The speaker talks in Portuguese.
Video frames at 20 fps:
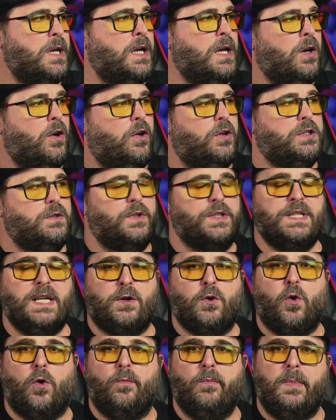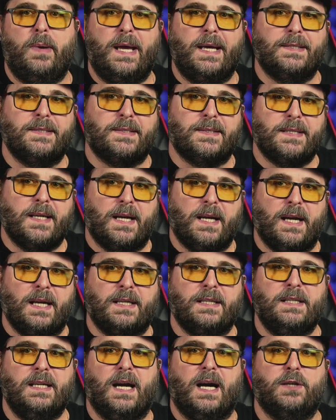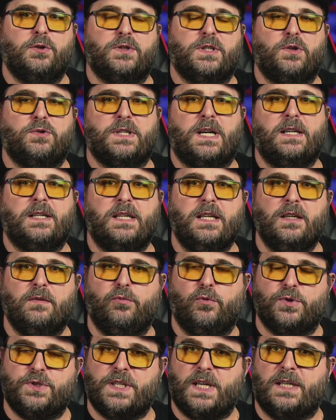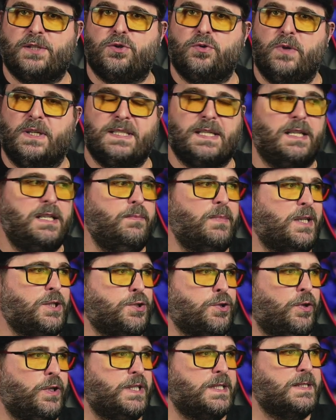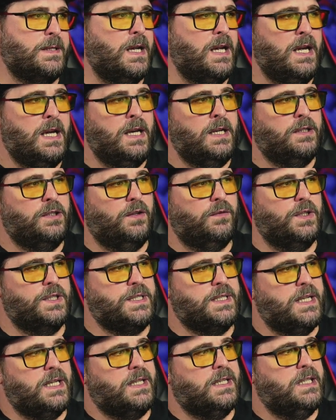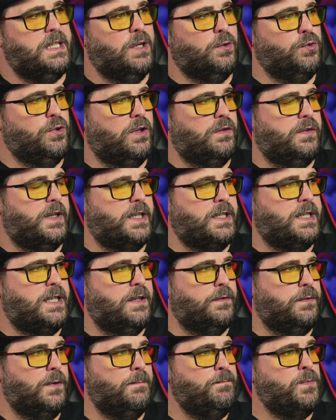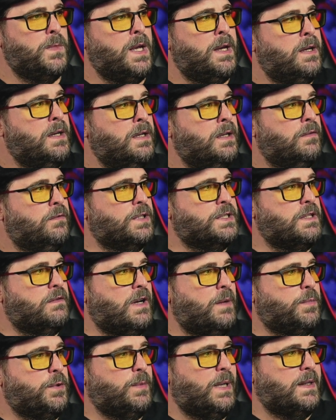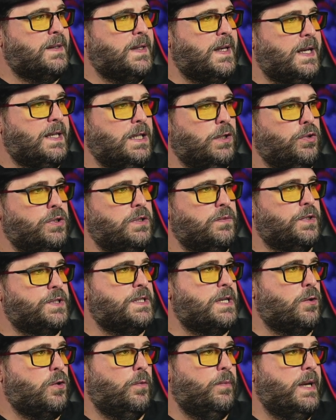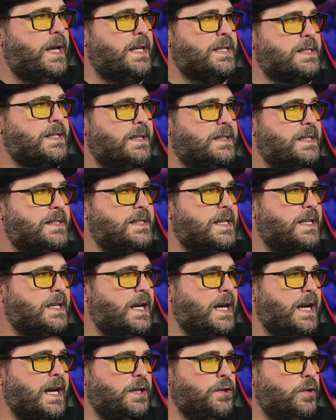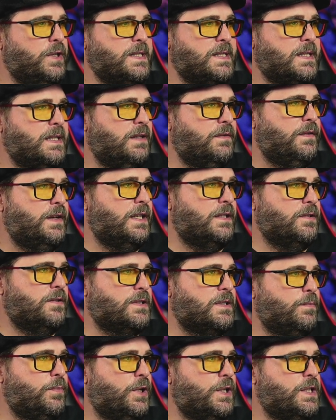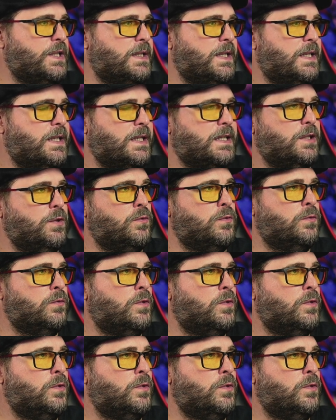onde você começa a criar os seus arquivos, as suas animações. Então você cria um novo arquivo você vai para uma tela onde você começa a desenhar ou escrever, então você pode ter aqui um,